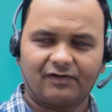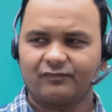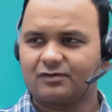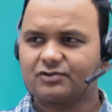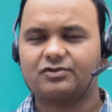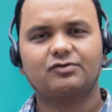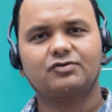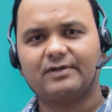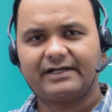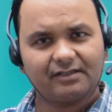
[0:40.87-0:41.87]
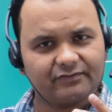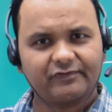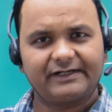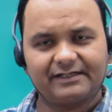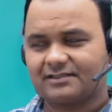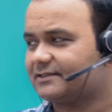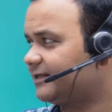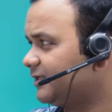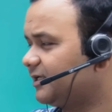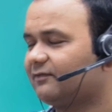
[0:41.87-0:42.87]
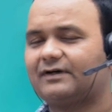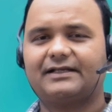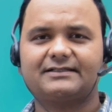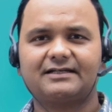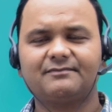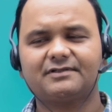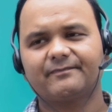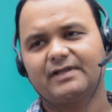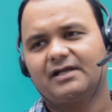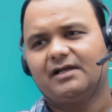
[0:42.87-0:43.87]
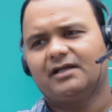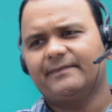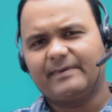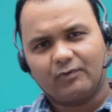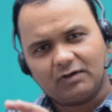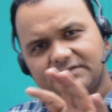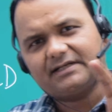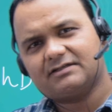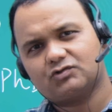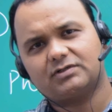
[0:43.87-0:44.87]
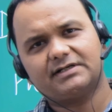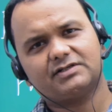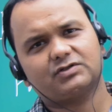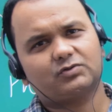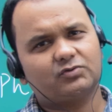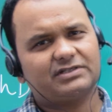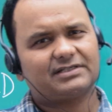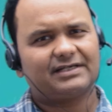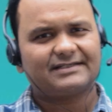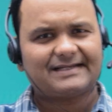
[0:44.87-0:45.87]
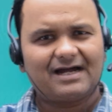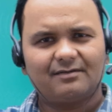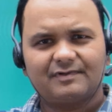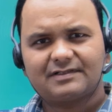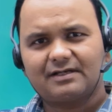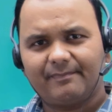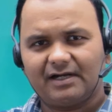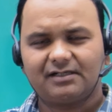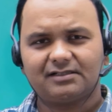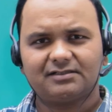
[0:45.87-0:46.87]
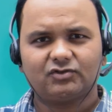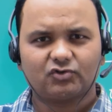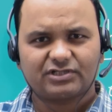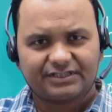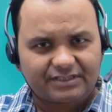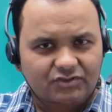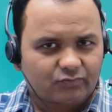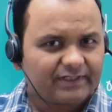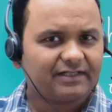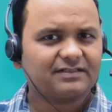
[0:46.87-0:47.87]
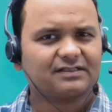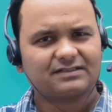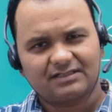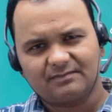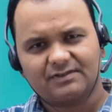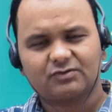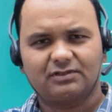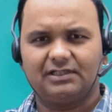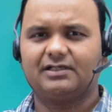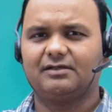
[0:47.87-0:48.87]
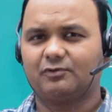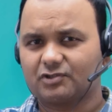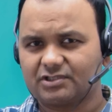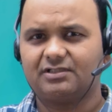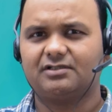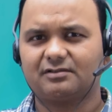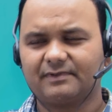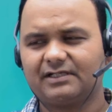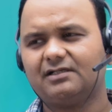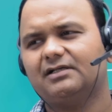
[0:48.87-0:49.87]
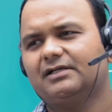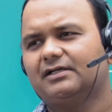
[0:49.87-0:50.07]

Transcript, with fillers: ऑफ कोर्स यू शुड ज्वाइन इफ आर इंटरेस्टेड इन टी एफ आर एग्जाम्स इनमें बहुत सारे स्टूडेंट्स को इसके एग्ज़ाम इसके पैटर्न जो चेंजेस हुए हैं इसके सिलेबस को लेके बहुत चिंतित में है